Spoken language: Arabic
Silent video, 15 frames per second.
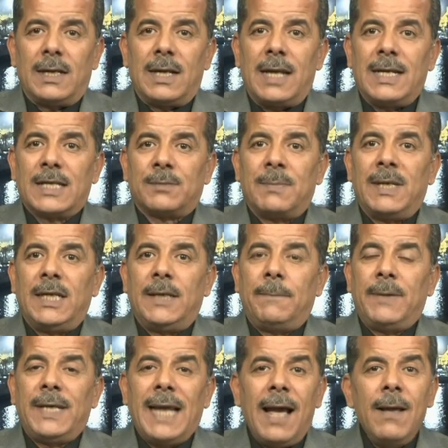الأزمة
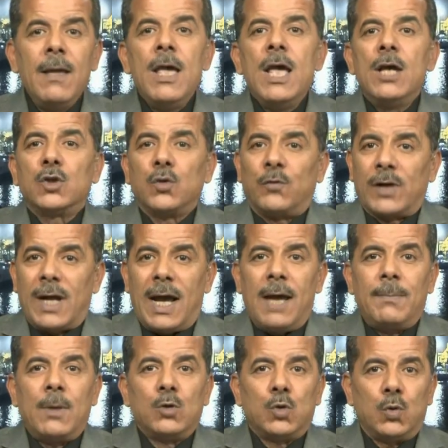الليبية سفراها
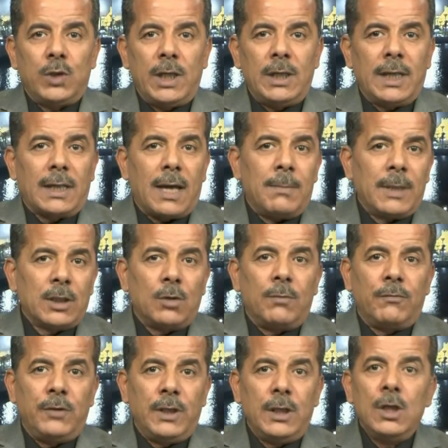موجودين إقامتهم
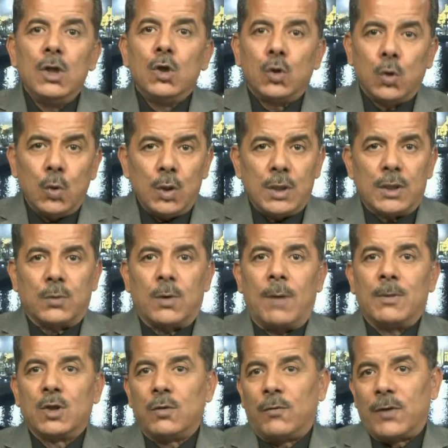في تونس
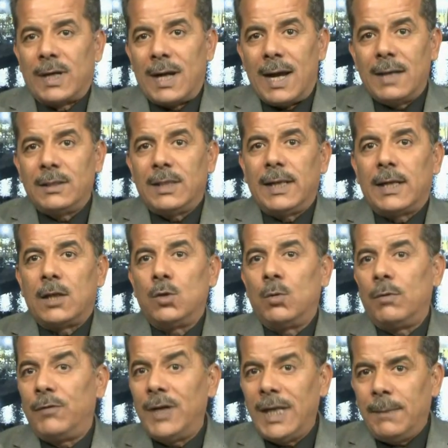وهم سفراء تلك
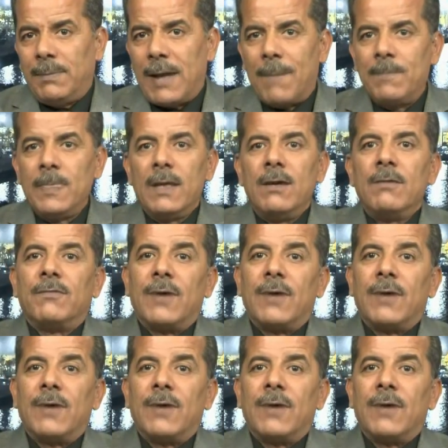الدول في ليبيا ف